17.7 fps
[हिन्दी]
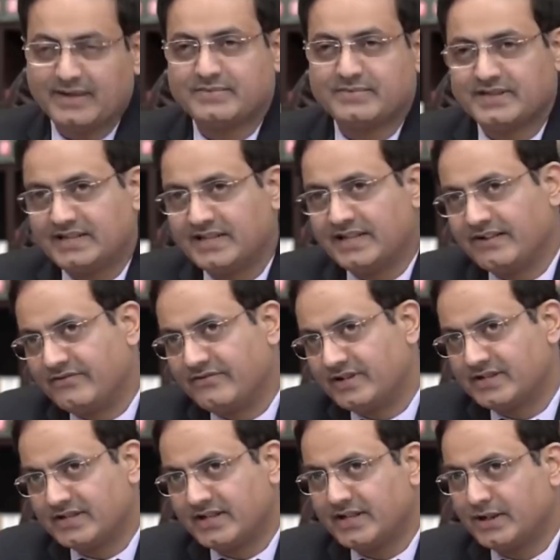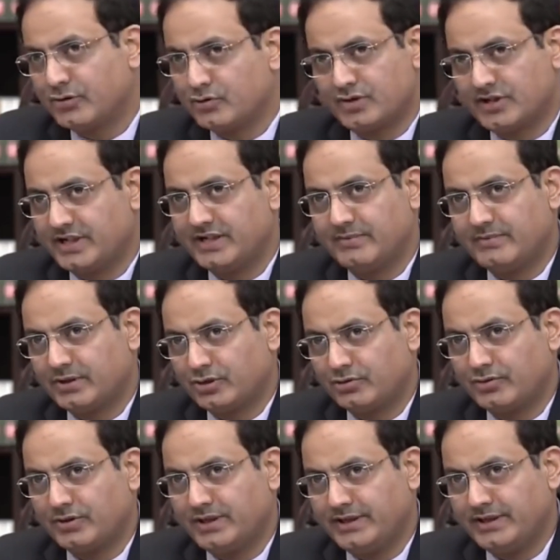अब जैसे एवरेज रहा ये खुशी की
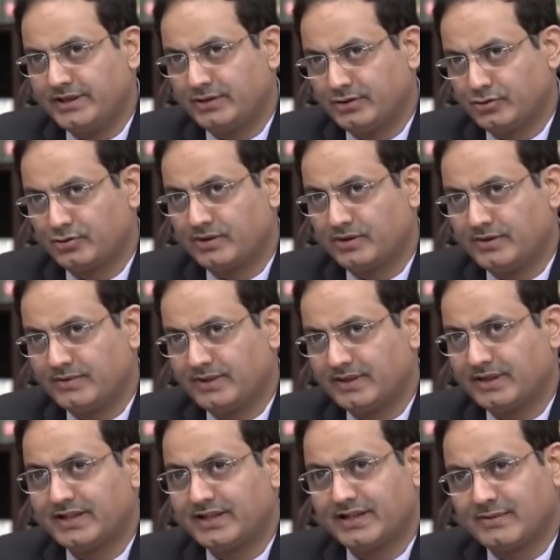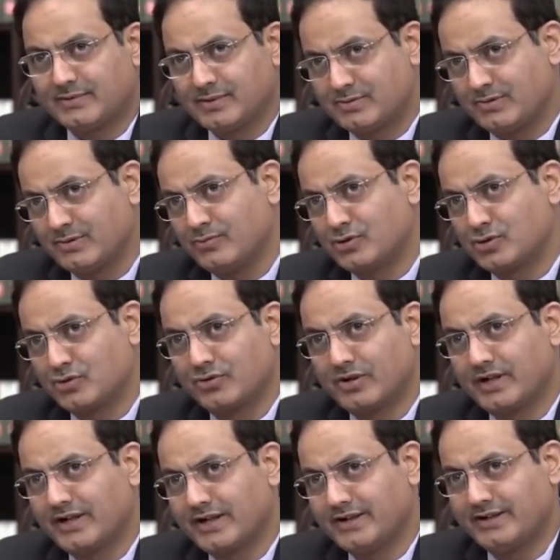बात तो है नहीं दुख की बात है लेकिन आप इस पर
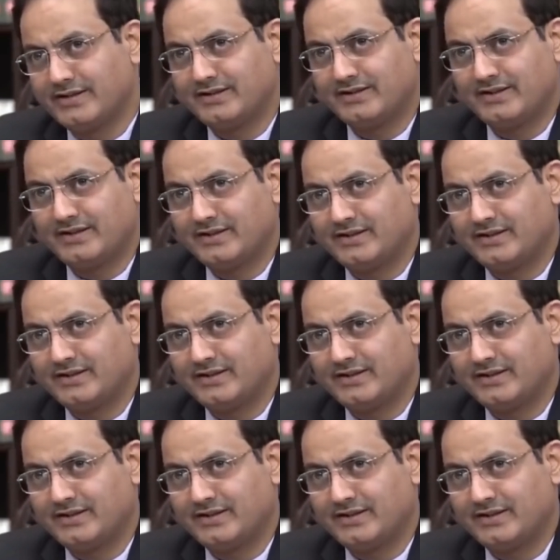मुस्कुरा रहे हैं